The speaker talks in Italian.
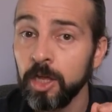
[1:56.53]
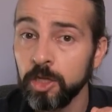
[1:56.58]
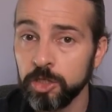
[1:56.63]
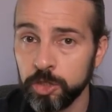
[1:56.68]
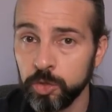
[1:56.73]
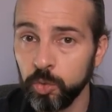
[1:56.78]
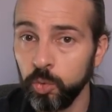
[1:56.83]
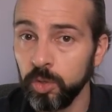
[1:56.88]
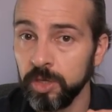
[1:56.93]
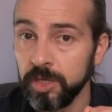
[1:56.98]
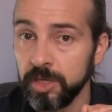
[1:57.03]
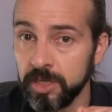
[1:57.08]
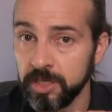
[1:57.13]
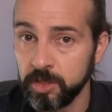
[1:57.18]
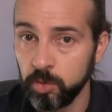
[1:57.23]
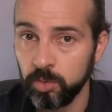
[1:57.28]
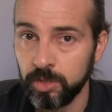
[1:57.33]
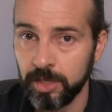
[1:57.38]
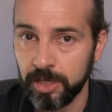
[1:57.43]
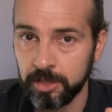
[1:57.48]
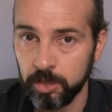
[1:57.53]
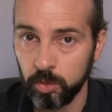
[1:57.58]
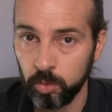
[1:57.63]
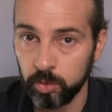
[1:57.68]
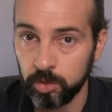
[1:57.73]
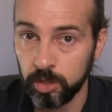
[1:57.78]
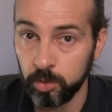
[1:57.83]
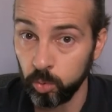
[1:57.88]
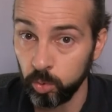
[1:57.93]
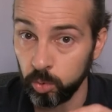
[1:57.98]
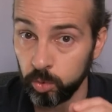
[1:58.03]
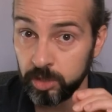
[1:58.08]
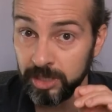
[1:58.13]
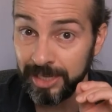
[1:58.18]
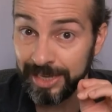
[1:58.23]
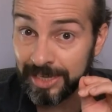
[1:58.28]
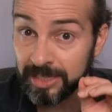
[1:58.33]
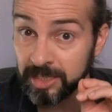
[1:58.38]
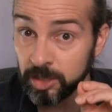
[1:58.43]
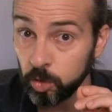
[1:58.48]
sui risultati
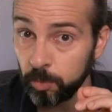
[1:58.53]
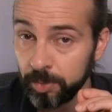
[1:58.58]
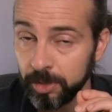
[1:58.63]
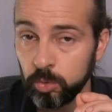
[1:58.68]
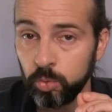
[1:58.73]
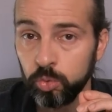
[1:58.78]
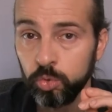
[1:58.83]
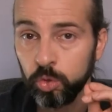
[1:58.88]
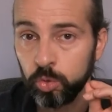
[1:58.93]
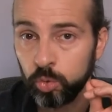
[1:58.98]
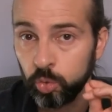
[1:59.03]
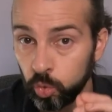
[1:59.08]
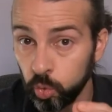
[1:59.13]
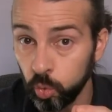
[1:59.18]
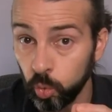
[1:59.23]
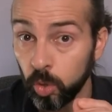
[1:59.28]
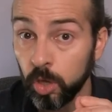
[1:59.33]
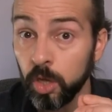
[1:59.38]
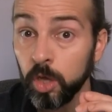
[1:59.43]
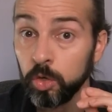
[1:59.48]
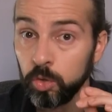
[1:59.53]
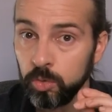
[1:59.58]
ottenuti e soprattutto tu